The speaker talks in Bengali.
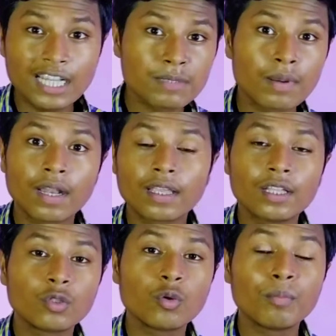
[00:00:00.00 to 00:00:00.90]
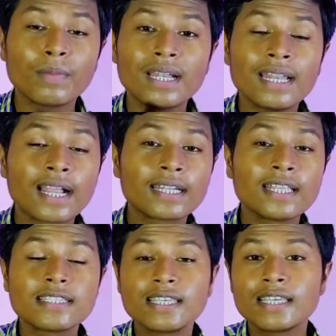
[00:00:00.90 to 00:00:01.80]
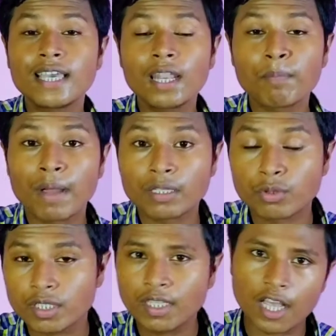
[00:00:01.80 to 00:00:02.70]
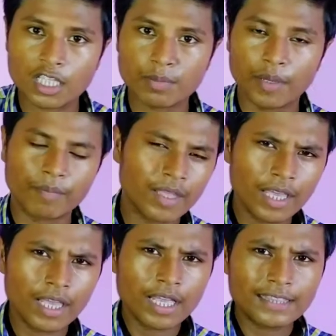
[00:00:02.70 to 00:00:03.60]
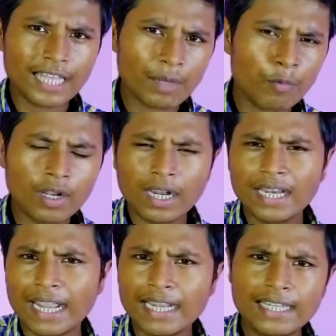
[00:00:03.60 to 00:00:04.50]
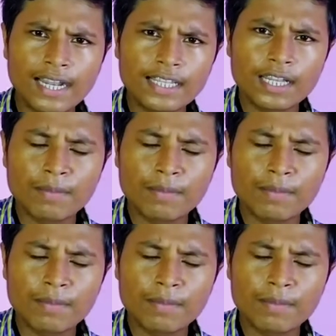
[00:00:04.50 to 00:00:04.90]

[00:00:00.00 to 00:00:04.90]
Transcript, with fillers: ডিসপ্লেটা কিন্তু মিডিল একটি সিঙ্গেল পাঞ্চলের সাথে আসবে তারপর এখানে নাইনটি আর্টের